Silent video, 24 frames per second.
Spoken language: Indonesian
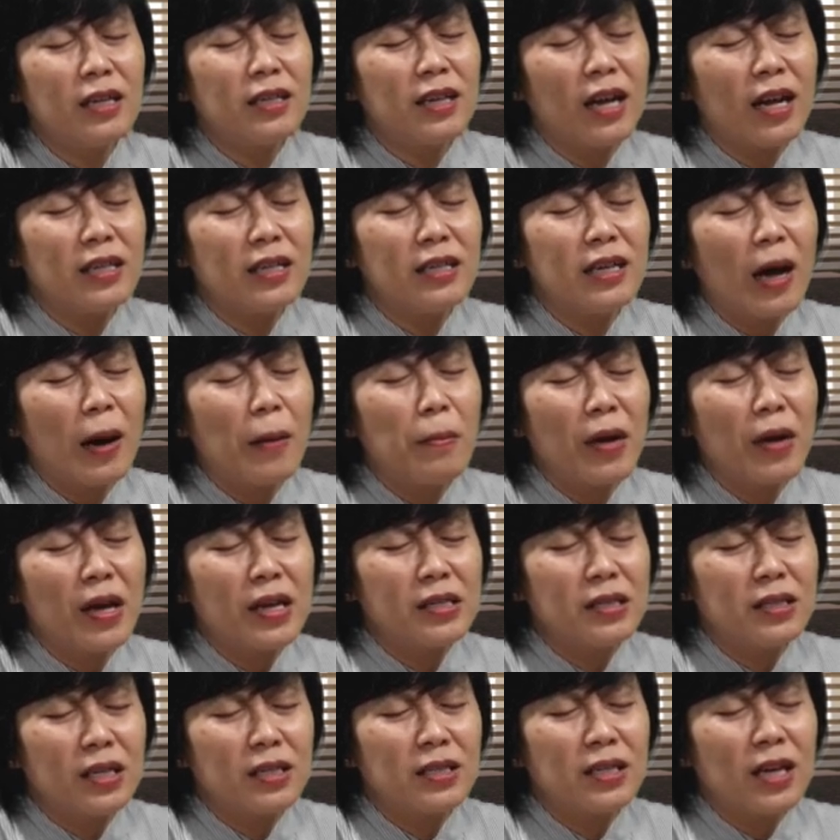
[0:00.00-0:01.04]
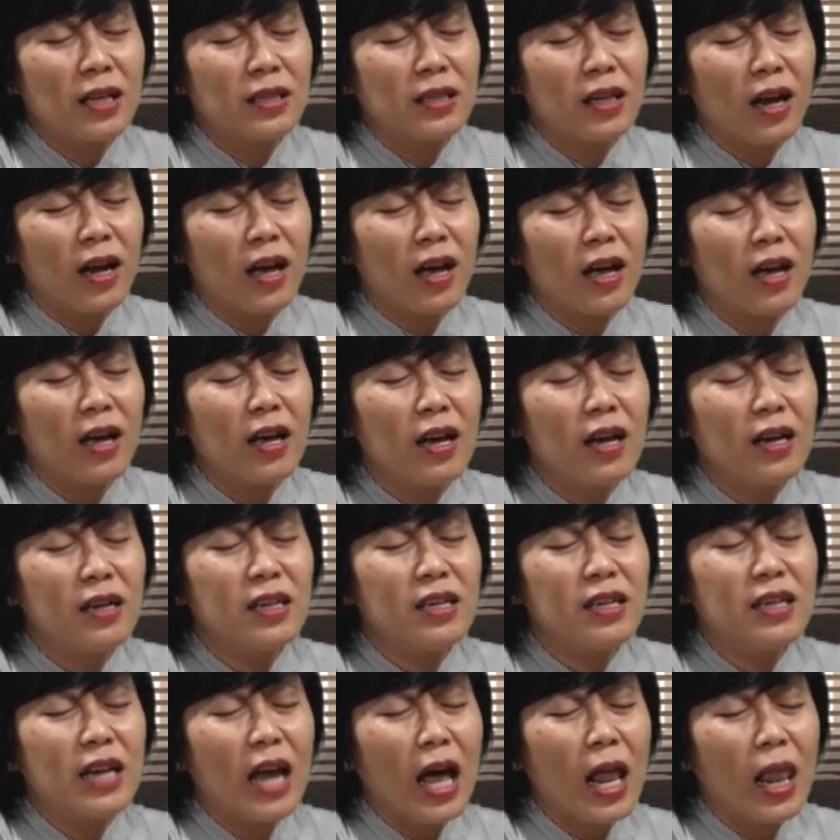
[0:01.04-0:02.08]
dan damai sejahtera
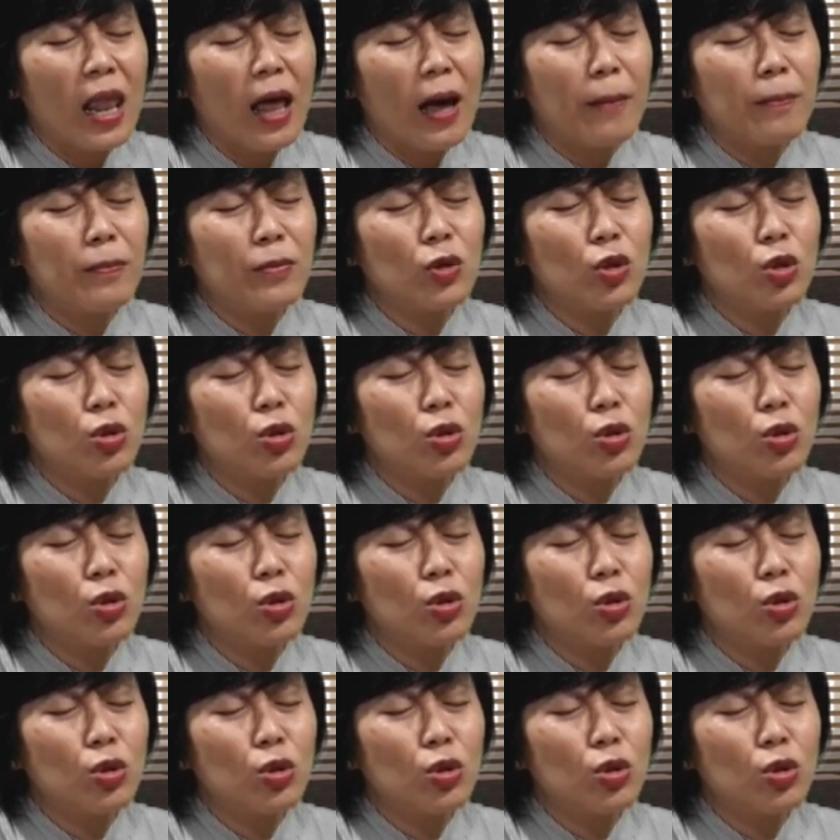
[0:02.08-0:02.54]
di dalam